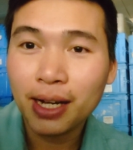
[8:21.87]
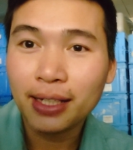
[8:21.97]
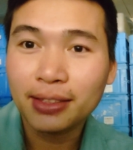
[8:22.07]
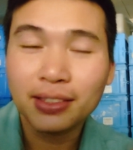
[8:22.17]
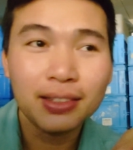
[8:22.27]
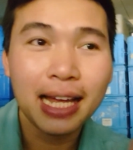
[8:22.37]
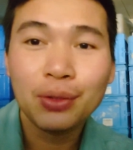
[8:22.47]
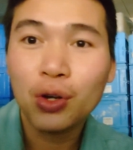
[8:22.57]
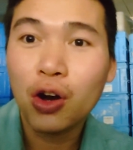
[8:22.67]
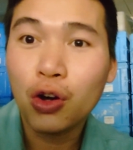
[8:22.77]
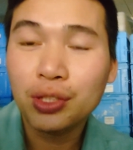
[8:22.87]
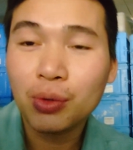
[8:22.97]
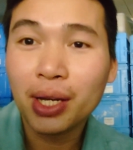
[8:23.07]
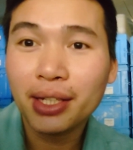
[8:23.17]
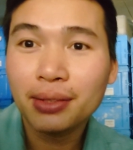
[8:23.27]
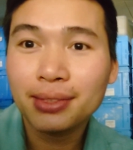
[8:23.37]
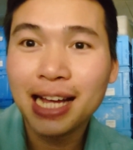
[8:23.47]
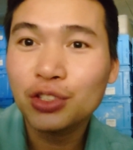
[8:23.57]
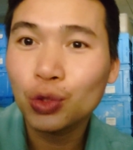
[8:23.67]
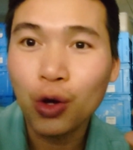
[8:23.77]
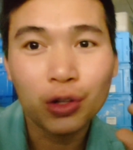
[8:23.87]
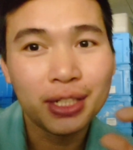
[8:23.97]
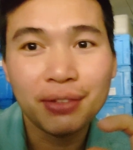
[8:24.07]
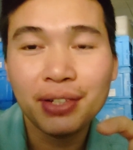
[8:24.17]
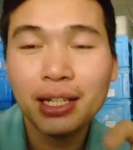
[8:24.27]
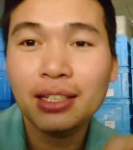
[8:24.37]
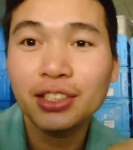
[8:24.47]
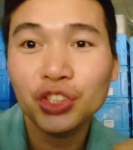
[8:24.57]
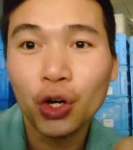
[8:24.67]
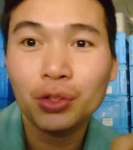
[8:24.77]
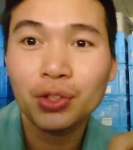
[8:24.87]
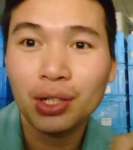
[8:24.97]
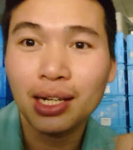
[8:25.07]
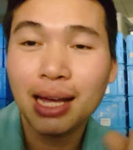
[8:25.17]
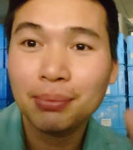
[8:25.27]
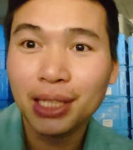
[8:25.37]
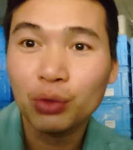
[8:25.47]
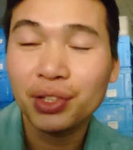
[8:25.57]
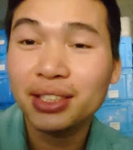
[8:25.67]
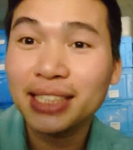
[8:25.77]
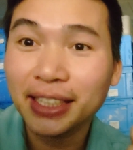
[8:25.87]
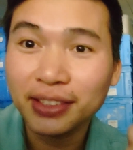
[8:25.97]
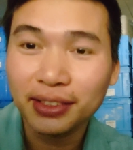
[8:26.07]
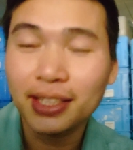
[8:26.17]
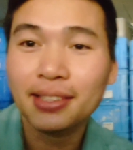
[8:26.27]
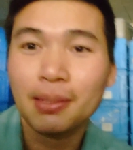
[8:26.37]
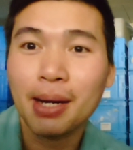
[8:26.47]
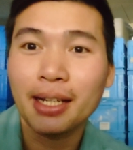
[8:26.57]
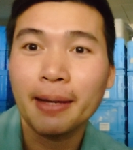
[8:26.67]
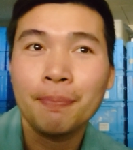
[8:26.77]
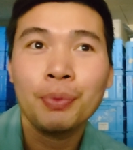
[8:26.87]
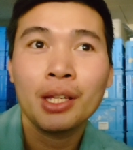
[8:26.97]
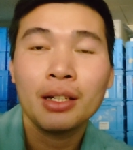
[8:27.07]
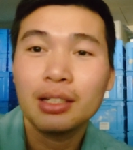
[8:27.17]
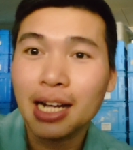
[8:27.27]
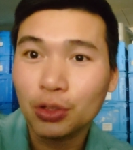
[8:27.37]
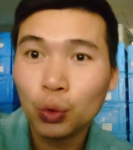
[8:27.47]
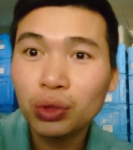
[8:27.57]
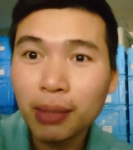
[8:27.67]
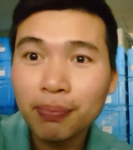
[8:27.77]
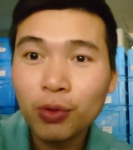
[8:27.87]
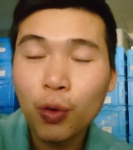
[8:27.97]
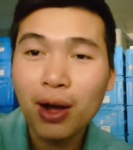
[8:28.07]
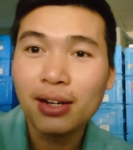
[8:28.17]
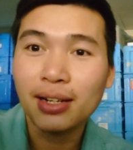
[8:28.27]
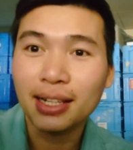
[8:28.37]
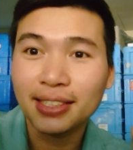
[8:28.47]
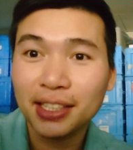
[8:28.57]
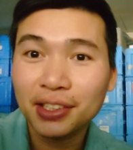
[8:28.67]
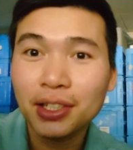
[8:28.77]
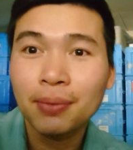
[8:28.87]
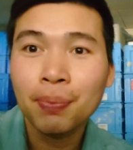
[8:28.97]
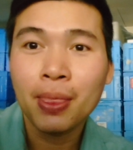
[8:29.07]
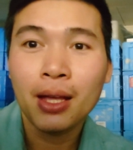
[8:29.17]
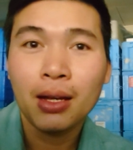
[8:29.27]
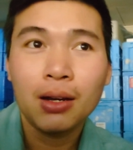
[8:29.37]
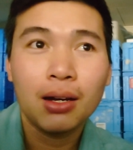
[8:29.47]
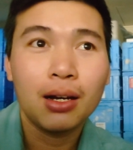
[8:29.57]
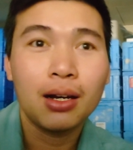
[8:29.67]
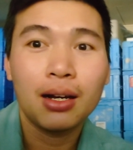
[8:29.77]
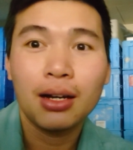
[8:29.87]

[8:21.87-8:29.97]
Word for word: và cái tương lai của họ sau này ấy, đa số họ sẽ về lựa chọn đó là làm giáo viên dạy tiếng Nhật các bạn này ở các trung tâm hoặc ở các nhà trường à,